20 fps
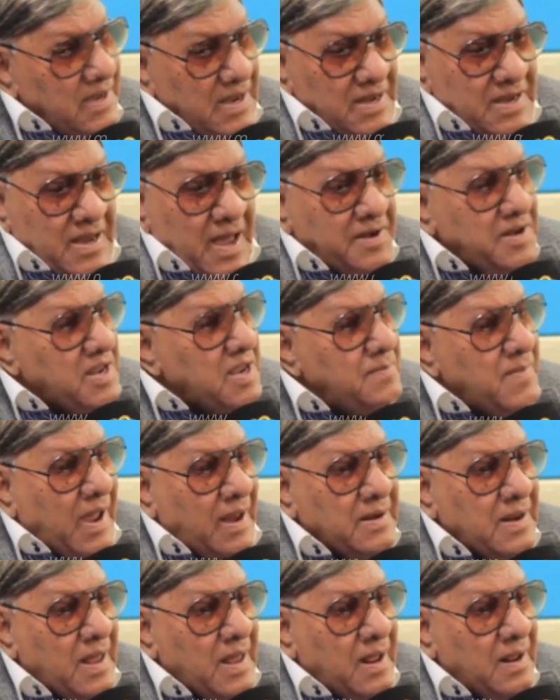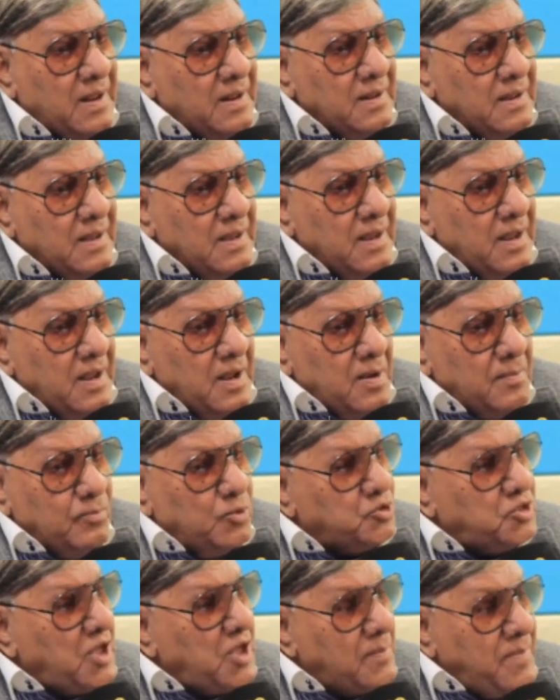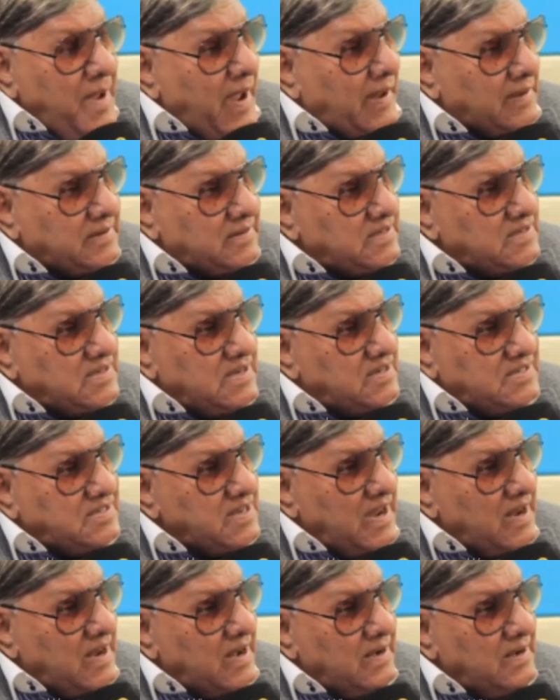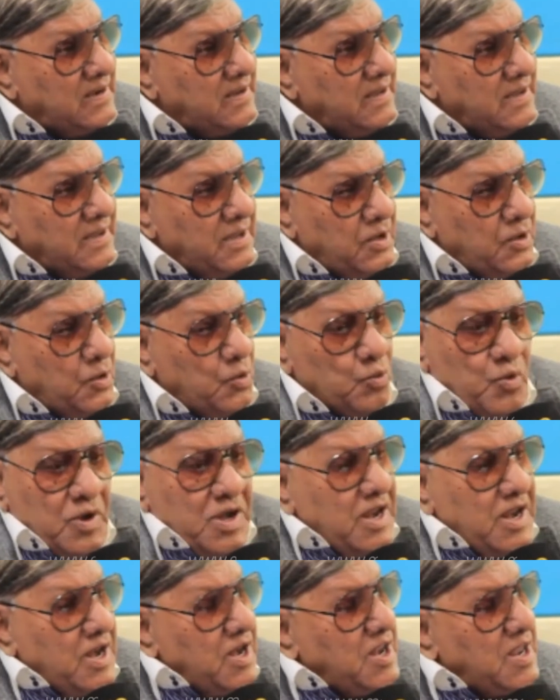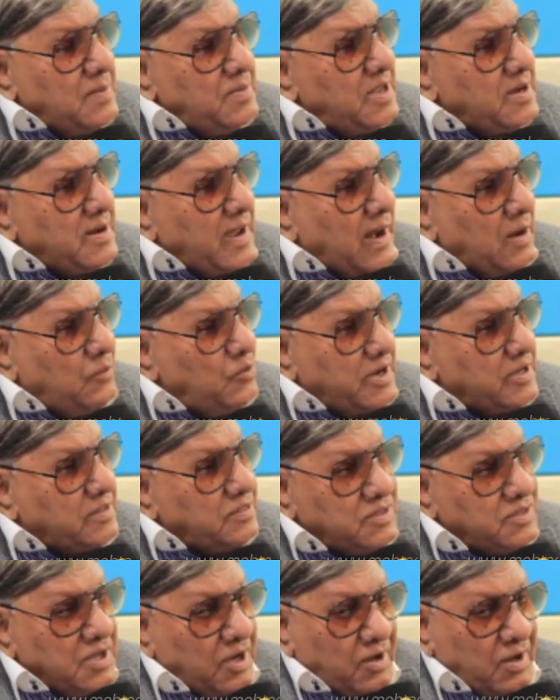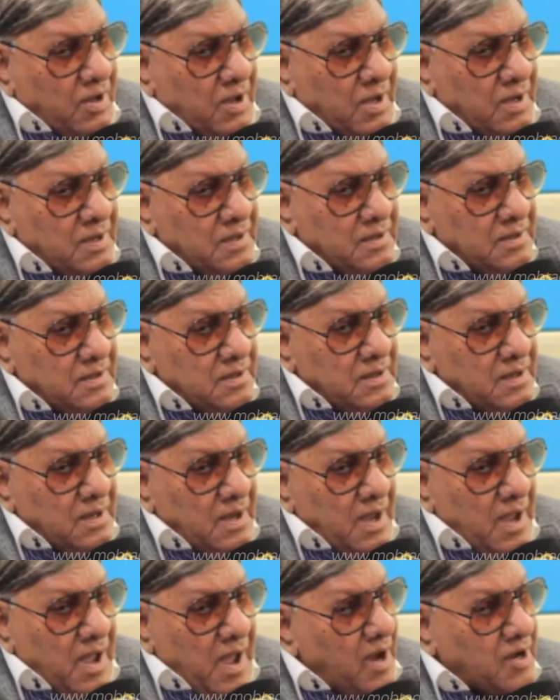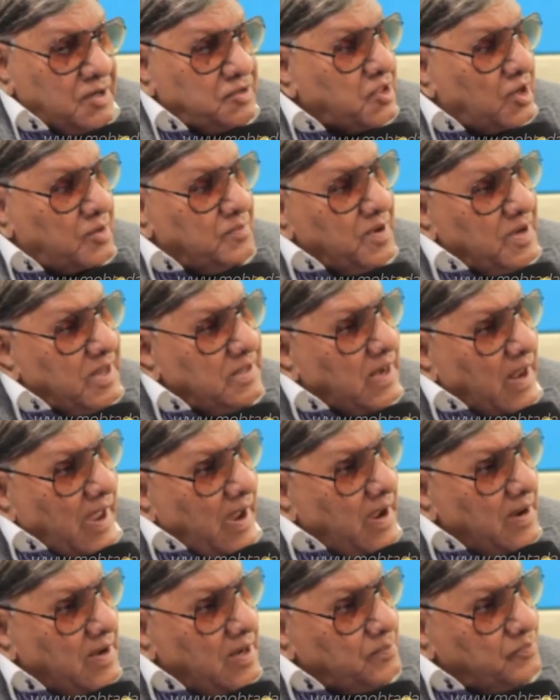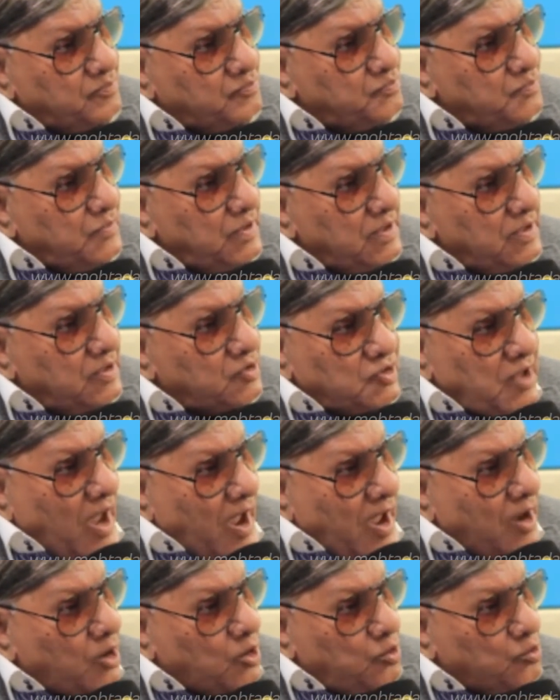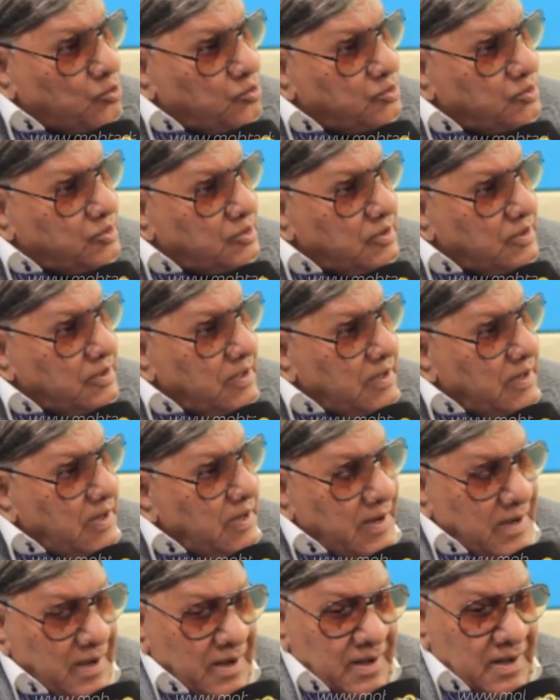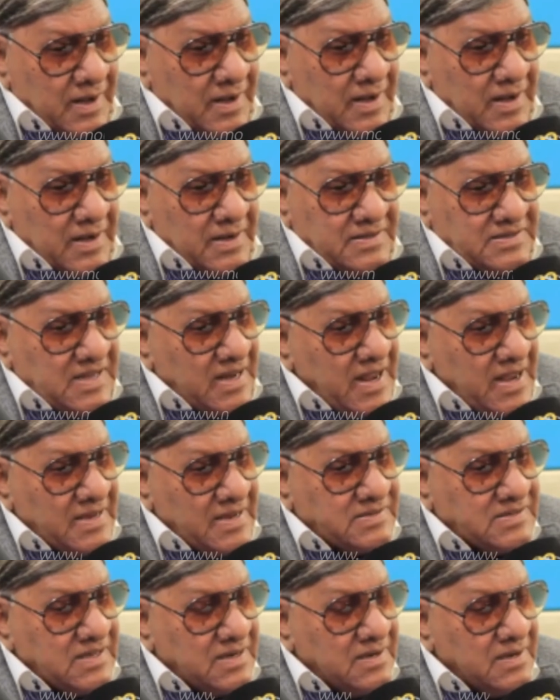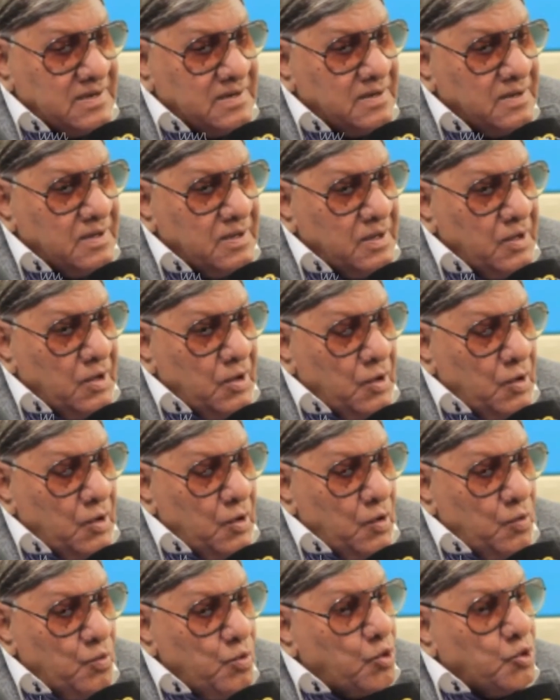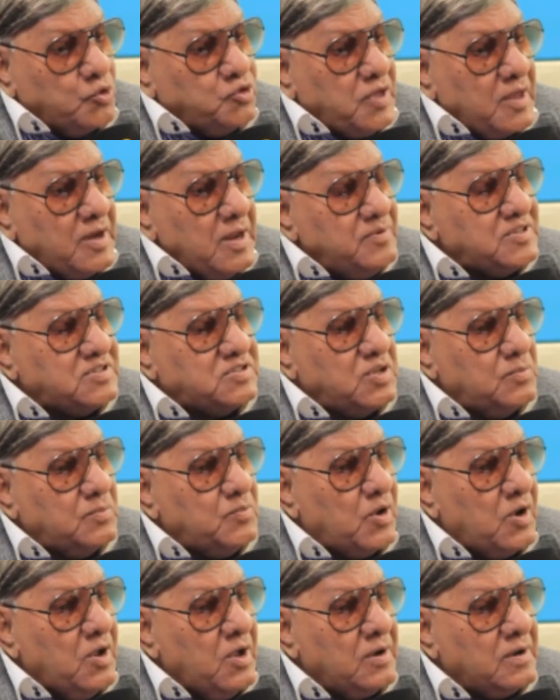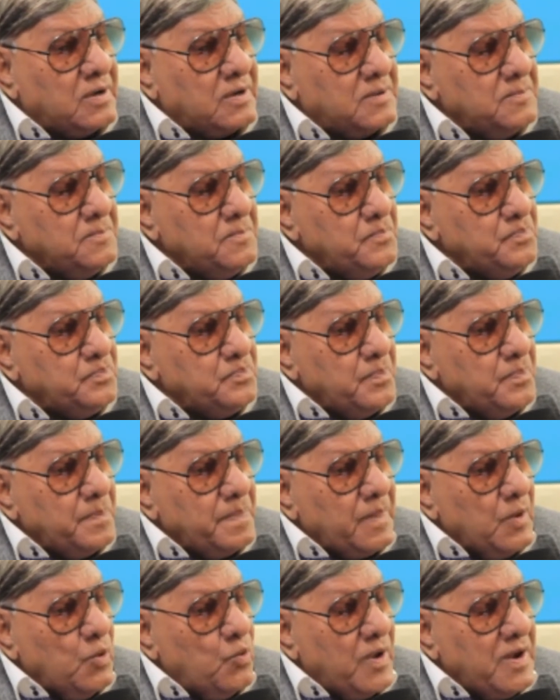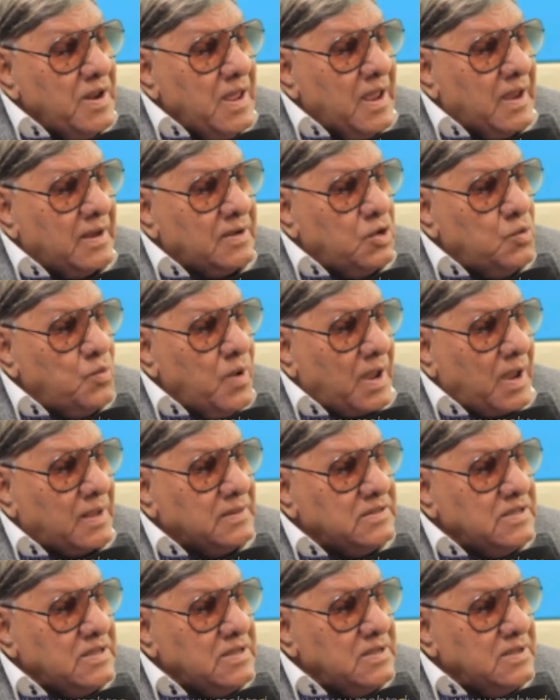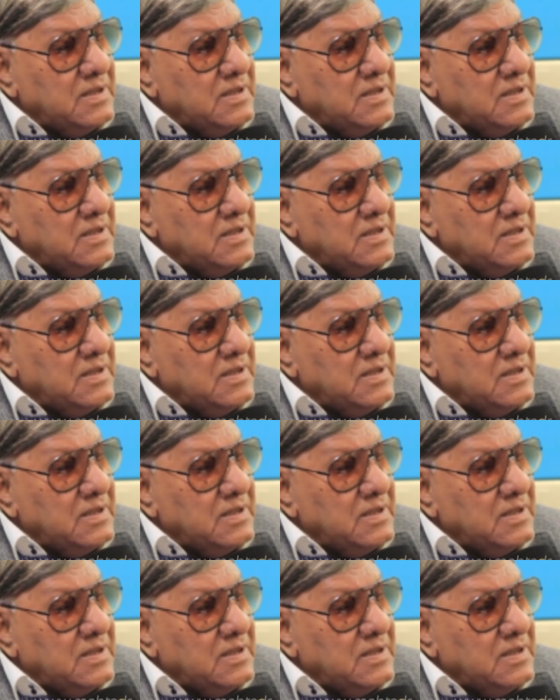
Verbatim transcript: يعني إيه معنى متابعة زلزال وليه اليابان على وجه الدقة أكثر بلاد العالم تعرض للزلازل وكنت أنا باستمرار وأنا قاعد لوحدي